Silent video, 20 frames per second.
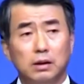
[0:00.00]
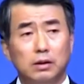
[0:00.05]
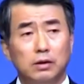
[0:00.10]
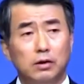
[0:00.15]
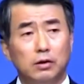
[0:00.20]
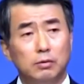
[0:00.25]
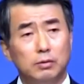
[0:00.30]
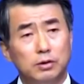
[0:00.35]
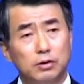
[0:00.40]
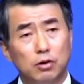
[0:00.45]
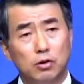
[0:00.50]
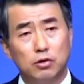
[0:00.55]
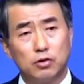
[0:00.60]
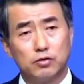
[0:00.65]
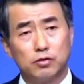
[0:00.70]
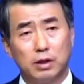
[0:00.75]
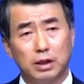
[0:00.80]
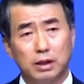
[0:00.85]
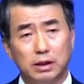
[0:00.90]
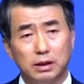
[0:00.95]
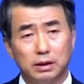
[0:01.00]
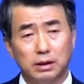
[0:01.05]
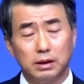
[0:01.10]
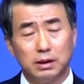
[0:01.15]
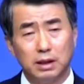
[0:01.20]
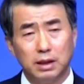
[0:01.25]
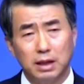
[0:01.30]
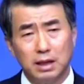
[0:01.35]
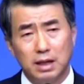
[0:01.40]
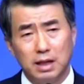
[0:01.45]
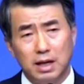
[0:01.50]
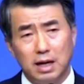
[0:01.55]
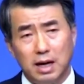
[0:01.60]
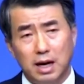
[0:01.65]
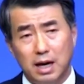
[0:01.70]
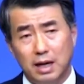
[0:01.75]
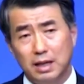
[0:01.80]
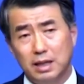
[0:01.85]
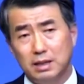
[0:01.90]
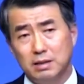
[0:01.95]
여러분 여호수아는
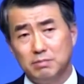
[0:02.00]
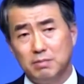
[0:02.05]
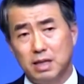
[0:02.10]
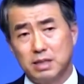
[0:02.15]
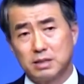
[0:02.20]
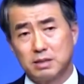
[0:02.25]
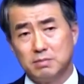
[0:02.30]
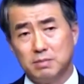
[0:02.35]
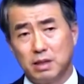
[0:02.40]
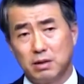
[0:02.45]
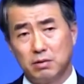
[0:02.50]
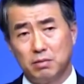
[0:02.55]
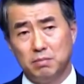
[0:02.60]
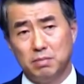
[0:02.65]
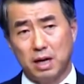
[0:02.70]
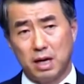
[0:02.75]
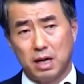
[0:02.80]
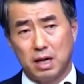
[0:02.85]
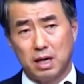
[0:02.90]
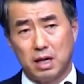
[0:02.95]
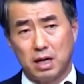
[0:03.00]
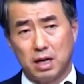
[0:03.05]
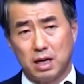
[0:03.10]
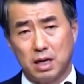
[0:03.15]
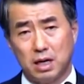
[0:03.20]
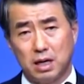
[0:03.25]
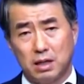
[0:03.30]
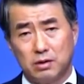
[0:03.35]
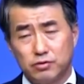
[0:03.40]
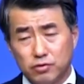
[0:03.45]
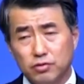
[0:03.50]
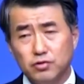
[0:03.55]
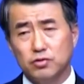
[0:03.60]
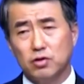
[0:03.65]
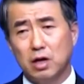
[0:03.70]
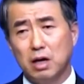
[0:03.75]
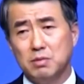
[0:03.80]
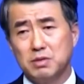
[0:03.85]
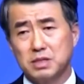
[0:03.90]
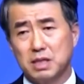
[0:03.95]
하나님 말씀대로 매
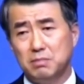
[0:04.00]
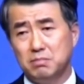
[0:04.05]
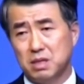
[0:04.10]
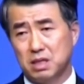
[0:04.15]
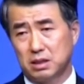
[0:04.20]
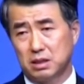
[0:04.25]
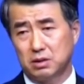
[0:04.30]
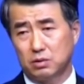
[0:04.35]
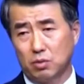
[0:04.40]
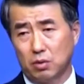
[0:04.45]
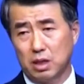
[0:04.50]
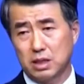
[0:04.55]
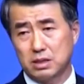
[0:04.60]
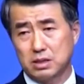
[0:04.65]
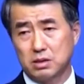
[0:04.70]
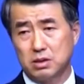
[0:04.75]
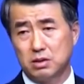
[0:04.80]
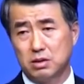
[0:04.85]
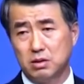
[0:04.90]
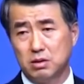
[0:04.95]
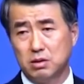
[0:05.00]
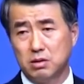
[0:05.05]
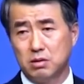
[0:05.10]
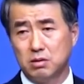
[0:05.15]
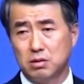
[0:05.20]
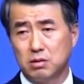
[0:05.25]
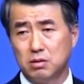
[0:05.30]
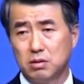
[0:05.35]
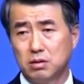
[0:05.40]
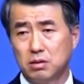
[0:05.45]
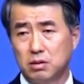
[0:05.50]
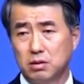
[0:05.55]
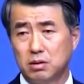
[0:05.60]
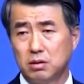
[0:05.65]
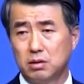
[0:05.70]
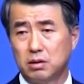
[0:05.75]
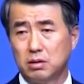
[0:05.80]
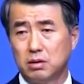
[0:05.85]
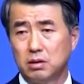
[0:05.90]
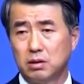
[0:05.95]
순종하면서 한 바퀴 돌았어요.
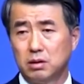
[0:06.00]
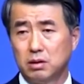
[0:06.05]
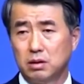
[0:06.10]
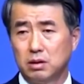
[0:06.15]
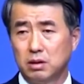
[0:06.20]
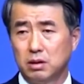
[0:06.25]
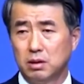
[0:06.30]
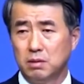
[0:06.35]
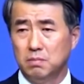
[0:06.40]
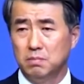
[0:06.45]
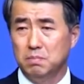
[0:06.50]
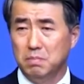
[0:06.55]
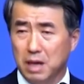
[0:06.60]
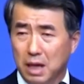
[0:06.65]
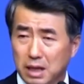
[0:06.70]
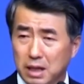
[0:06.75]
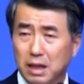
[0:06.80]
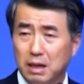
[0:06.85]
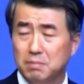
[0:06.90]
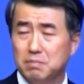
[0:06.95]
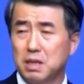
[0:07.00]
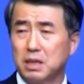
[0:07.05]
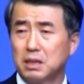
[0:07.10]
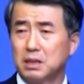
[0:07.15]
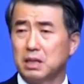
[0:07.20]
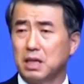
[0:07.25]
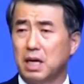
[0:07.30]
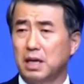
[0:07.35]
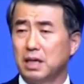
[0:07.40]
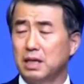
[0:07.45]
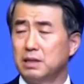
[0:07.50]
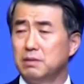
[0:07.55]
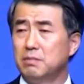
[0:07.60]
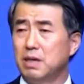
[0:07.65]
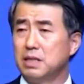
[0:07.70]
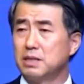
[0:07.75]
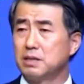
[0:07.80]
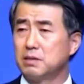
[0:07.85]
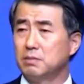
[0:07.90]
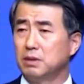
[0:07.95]
매일 한 바퀴 하나님
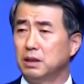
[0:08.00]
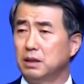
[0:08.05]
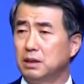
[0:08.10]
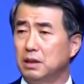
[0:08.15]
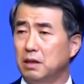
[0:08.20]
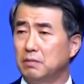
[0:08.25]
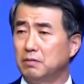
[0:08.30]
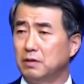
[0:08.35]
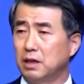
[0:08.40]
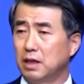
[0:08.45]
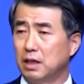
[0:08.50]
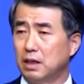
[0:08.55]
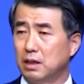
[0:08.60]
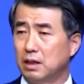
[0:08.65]
말씀이기 때문에